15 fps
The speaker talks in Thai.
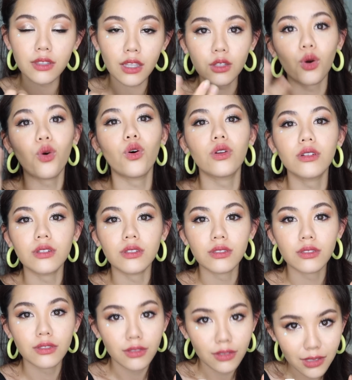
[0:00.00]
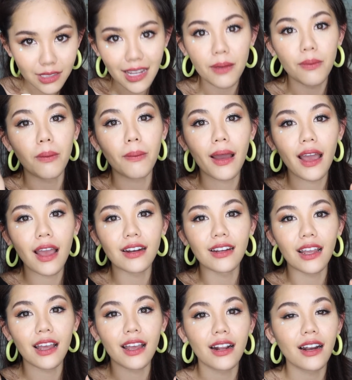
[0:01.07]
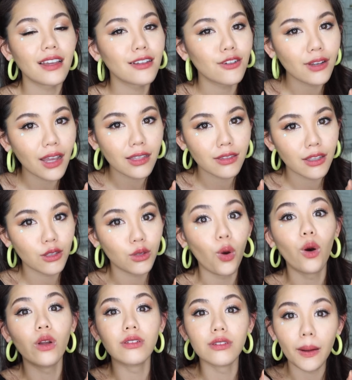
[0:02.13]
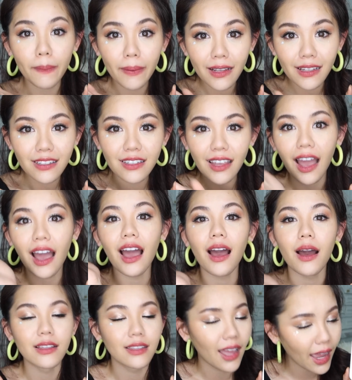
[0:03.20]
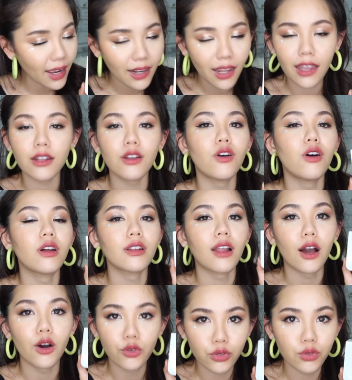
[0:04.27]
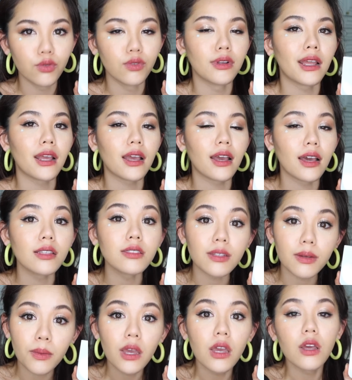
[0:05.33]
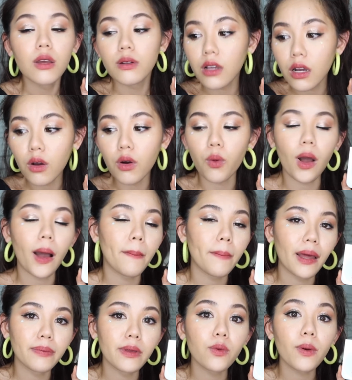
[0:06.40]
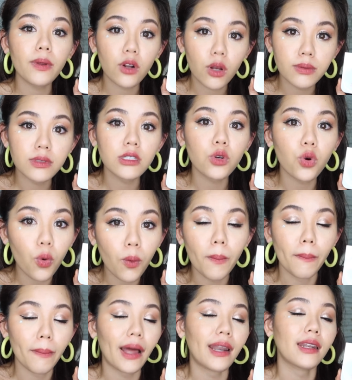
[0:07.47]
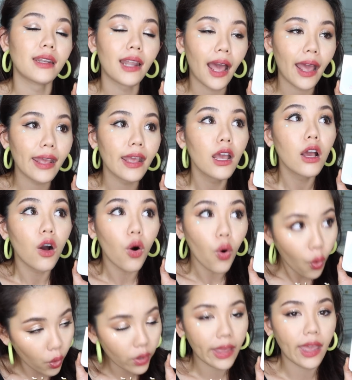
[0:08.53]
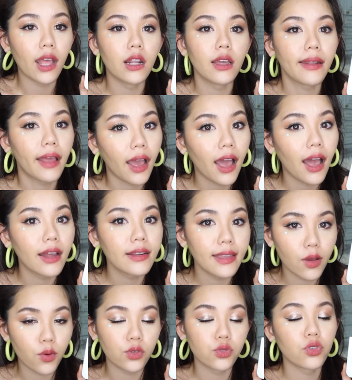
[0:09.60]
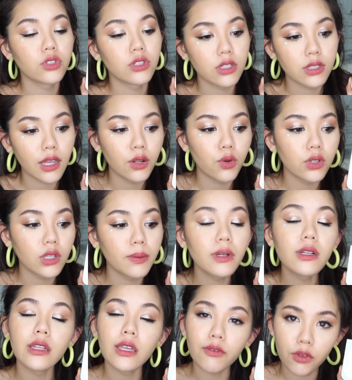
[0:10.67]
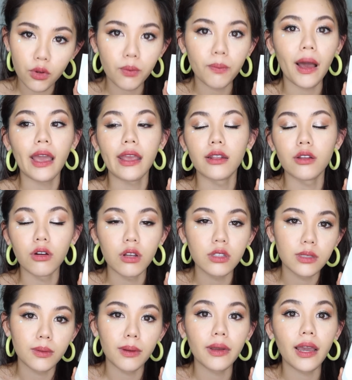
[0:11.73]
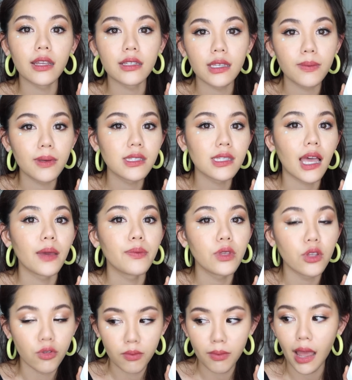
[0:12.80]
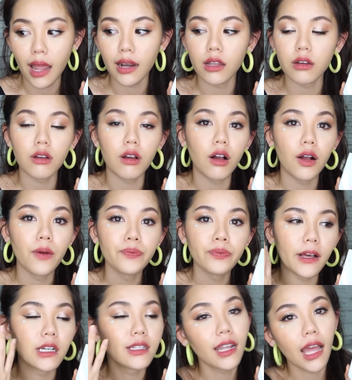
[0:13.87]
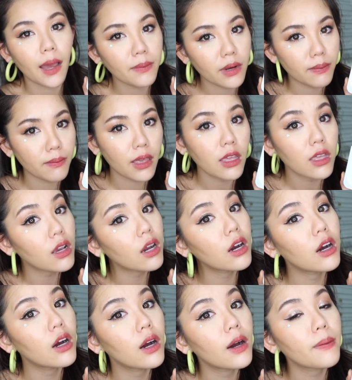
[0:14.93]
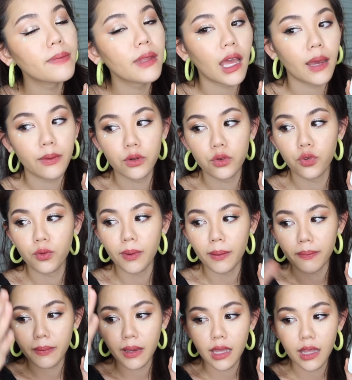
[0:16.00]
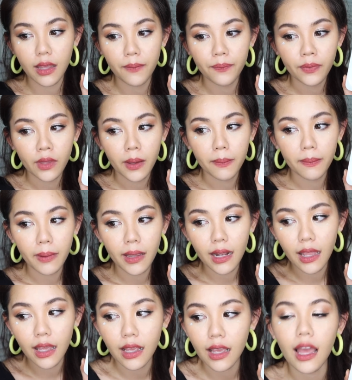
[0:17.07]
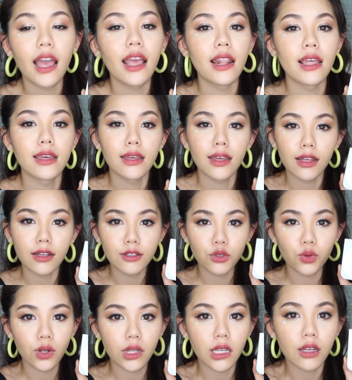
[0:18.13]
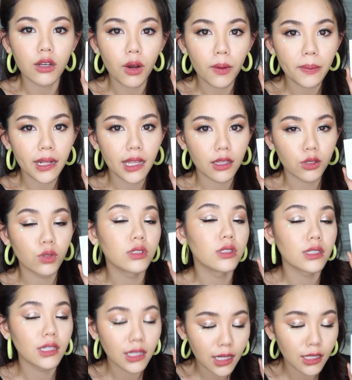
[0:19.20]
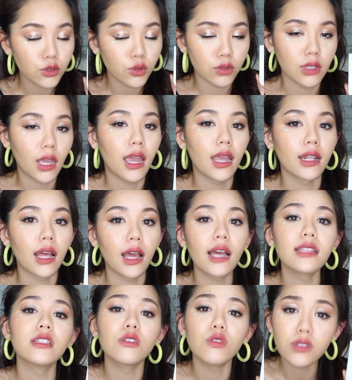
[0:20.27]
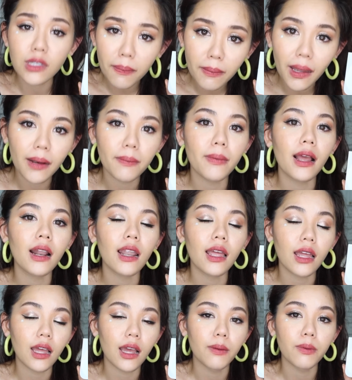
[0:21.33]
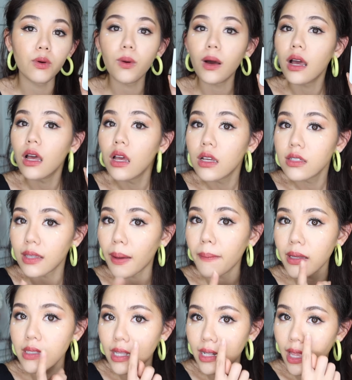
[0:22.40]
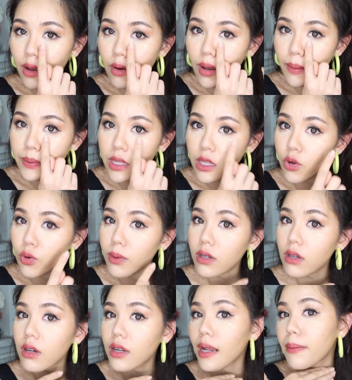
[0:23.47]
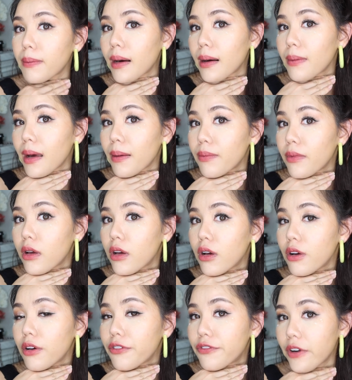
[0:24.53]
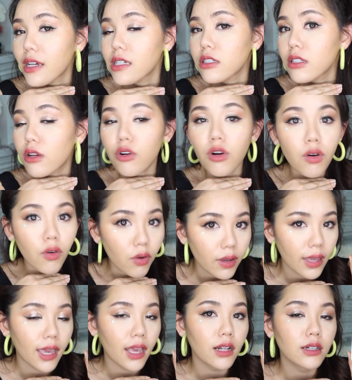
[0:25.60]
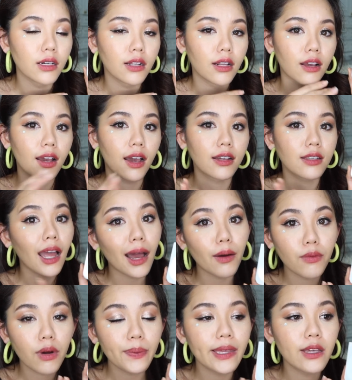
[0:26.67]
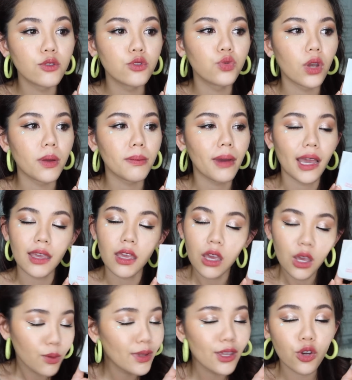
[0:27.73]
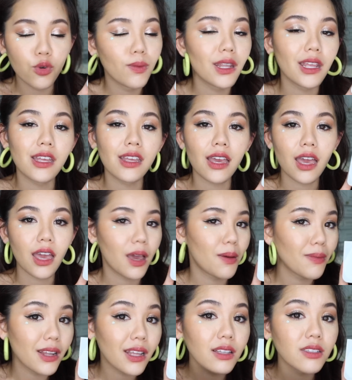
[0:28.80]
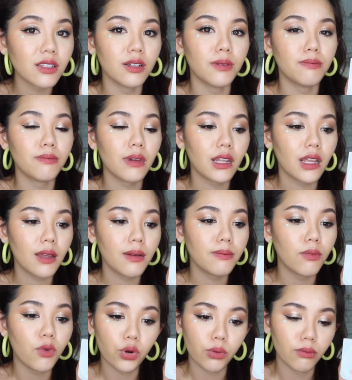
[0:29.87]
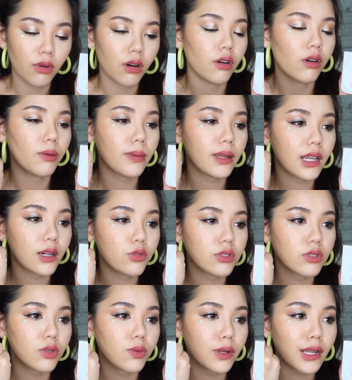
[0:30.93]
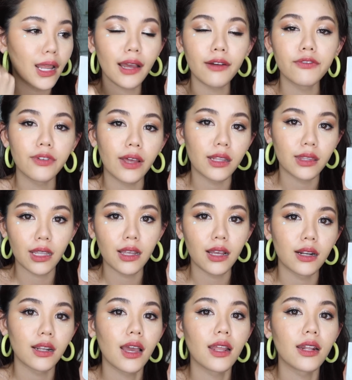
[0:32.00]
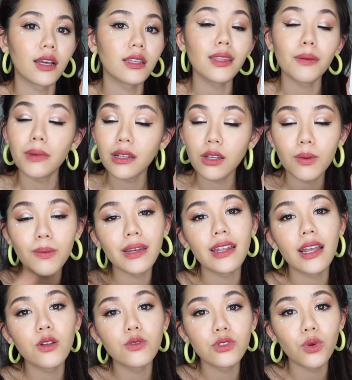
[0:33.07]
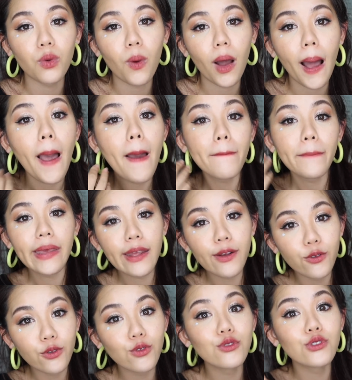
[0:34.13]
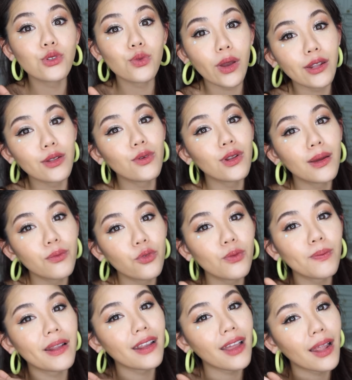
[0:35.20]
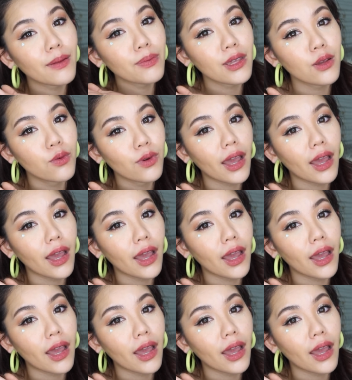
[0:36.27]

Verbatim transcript: ติดทนดีมากๆนะคะใครต้องการติดทนรับปริญญาได้แน่นอนเอาอยู่นะคะ อาจจะเรื่องของความมันพี่ว่าเป็นรองพื้นที่คุมมันได้โอเคเลยนะคะดีกว่าตัวชิเซโดที่เพิ่งรีวิวไปเนาะสำหรับใครที่เป็นสายผิวมัน แล้วก็เออหน้ามันไม่เยิ้มหน้ามันดูแบบไม่ไม่เละง่ายอะไรอย่างเงี้ยคือตัวนี้ก็เป็นอีกตัวนึงที่น่าสนใจนะ อาจจะต้องซับมันบ้างแหละค่ะ เพราะว่าซับมันเสร็จแล้วอ่ะผิวมันก็กลับมาแบบเฟรชแล้วก็โอเคเลยนะคะถามว่าผิวสวยไหมผิวไม่ได้แย่ ไม่ได้ทึบไม่ได้หม่นมองไม่ได้รู้สึกว่าหน้าแฟตแต่อย่างใดนะคะ แต่มันก็ไม่ได้รู้สึกว่าผิวดูสวยดูละมุนเป็นงานผิว